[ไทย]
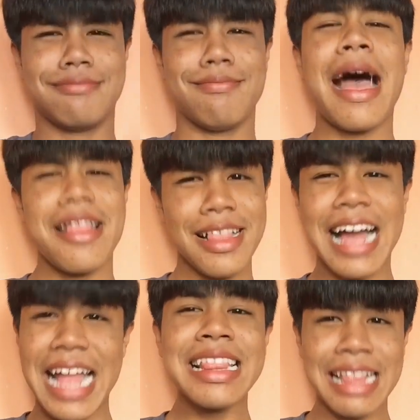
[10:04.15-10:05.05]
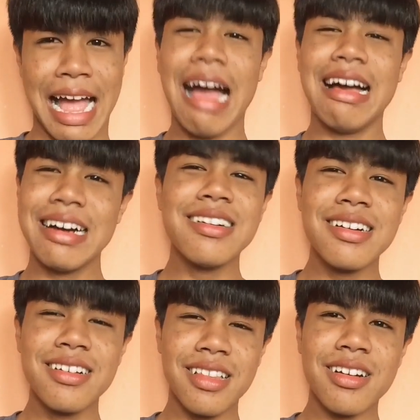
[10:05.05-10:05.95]
พันกันอ่ะ เอ
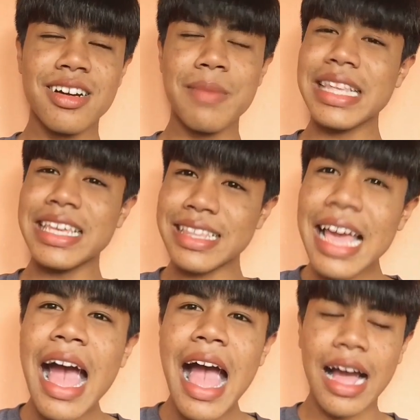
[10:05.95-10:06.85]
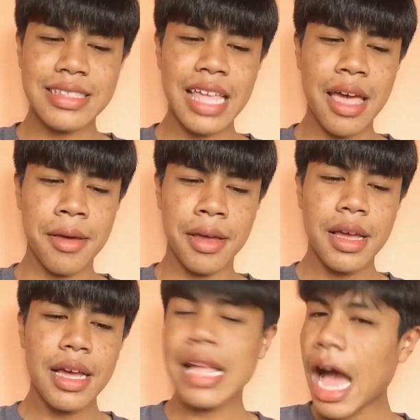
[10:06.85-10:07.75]
อ แล้วคือมันคิดยากแต่
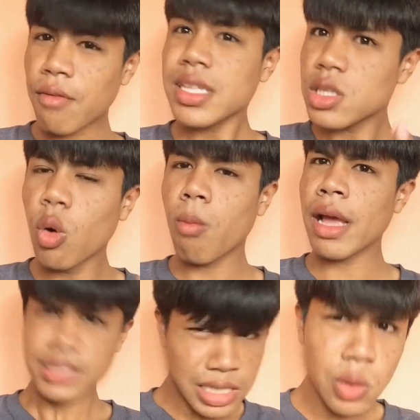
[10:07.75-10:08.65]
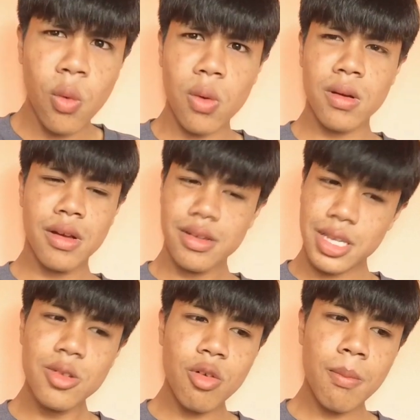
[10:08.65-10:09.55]
ถามว่าสนุกไหมสนุกส
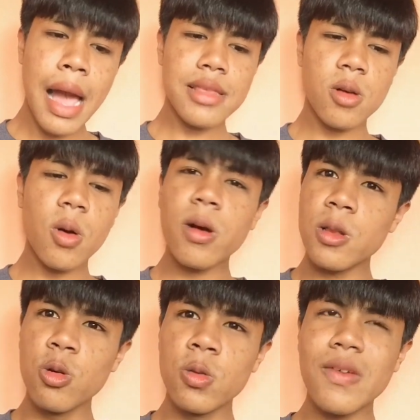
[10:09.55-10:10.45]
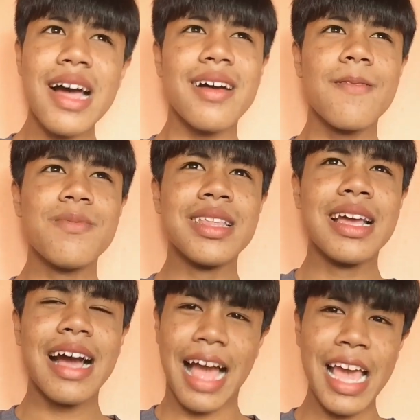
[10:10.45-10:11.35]
นุกมากแล้วก็ก็ลุ้นว่า
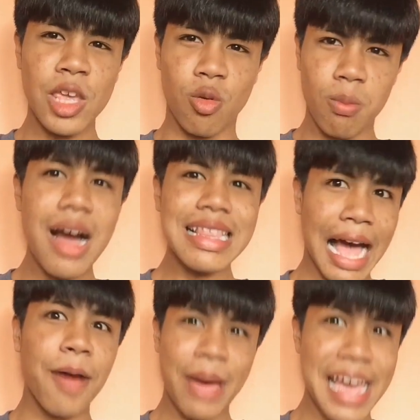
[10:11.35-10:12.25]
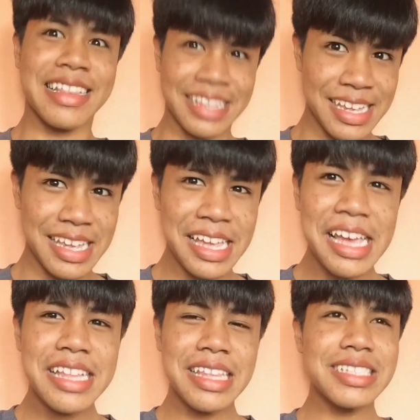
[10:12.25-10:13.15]
ใครอยู่เบื้องหลังแผนนี้
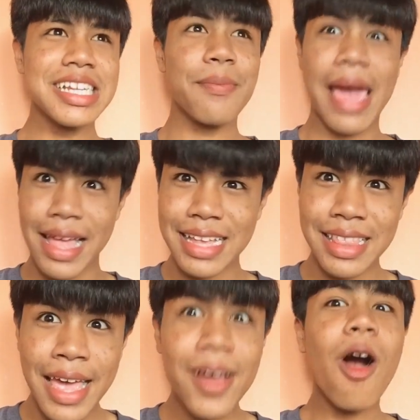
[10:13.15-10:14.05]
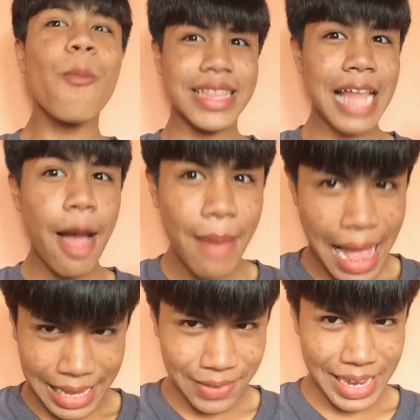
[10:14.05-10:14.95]
และซึ่งแผนอะไรก็ไปตามอ่าน
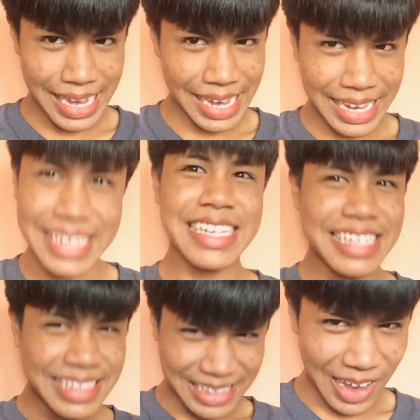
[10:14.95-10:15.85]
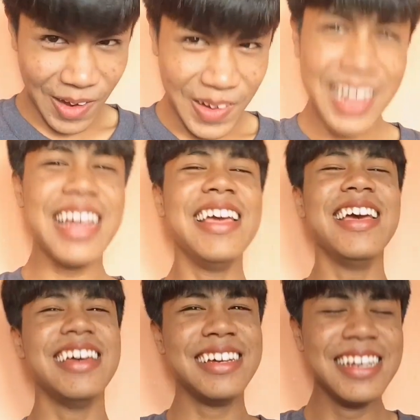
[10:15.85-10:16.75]
กันตัวเอง เนาะ
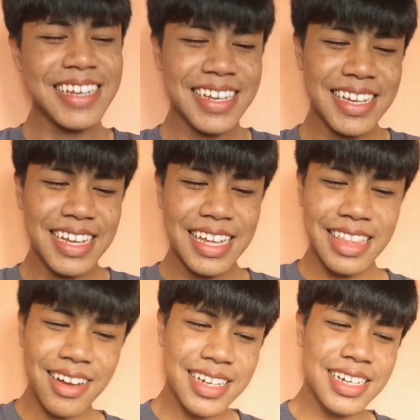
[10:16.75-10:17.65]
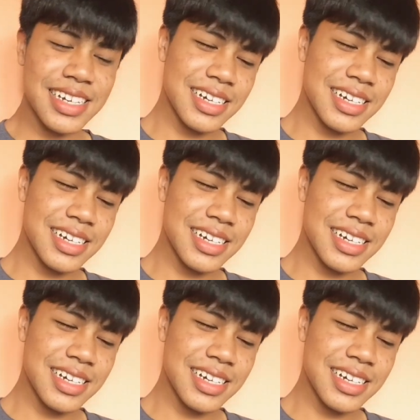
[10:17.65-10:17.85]
แล้วคือ